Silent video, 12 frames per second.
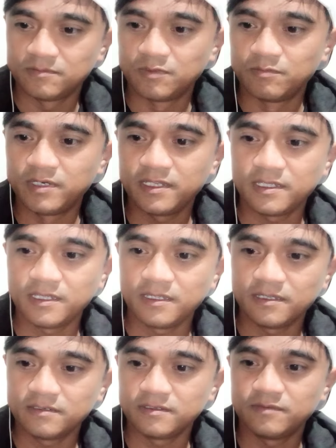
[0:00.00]

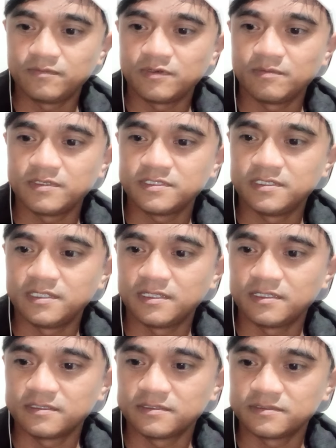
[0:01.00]
memberikan informasi
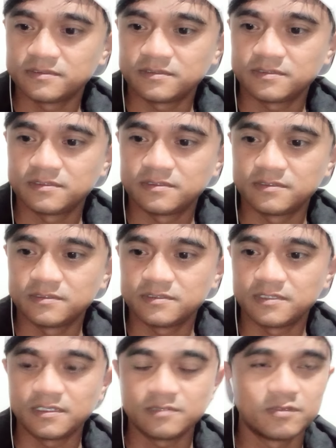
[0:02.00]
yang
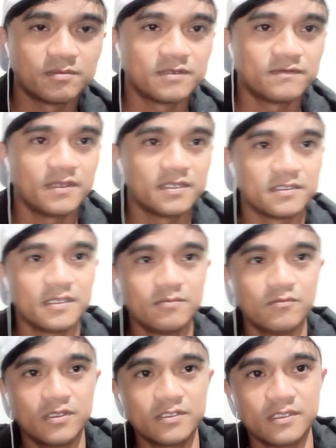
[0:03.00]
sangat bermanfaat ya
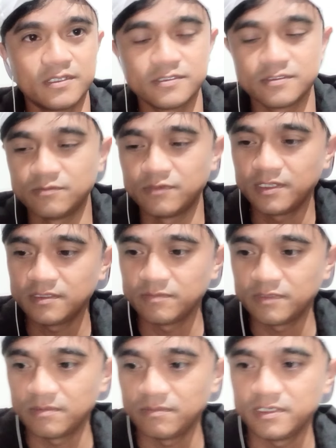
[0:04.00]
buat kita semua
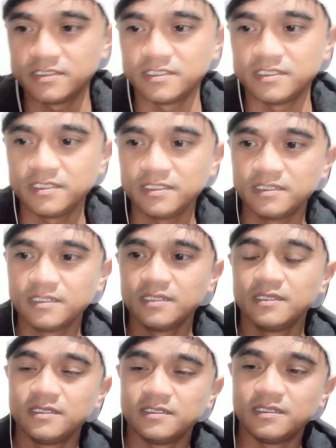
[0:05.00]
teman-teman di sini.
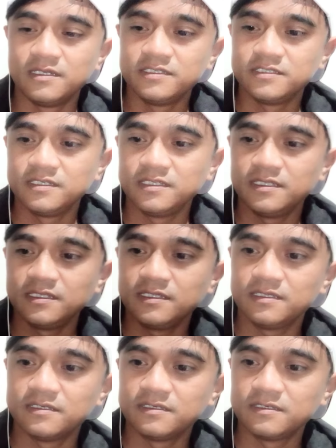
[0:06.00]
Dan di
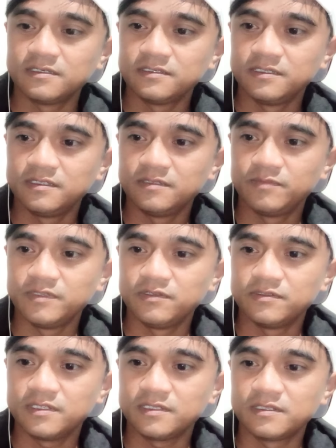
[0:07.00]
sini uh, di
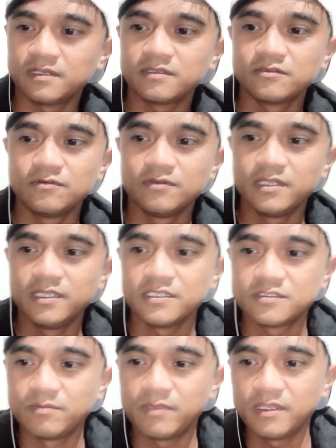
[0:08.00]
videonya
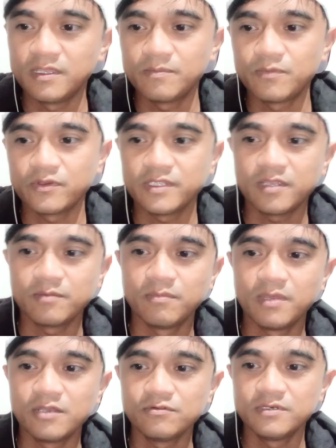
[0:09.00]
tertulis mega proyek
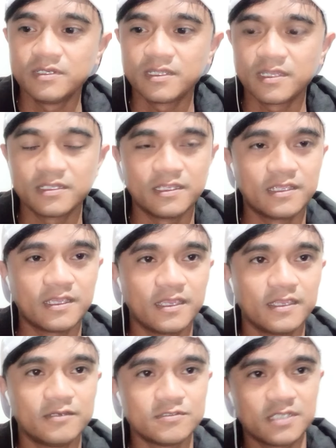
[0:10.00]
baru dekat
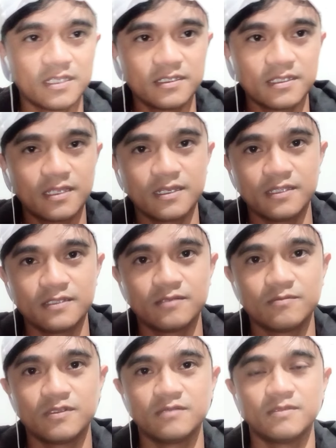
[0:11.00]
IKN Nusantara,
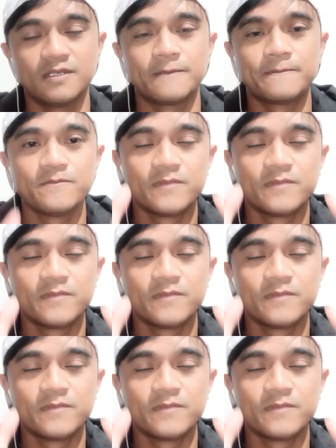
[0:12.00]
teman-teman.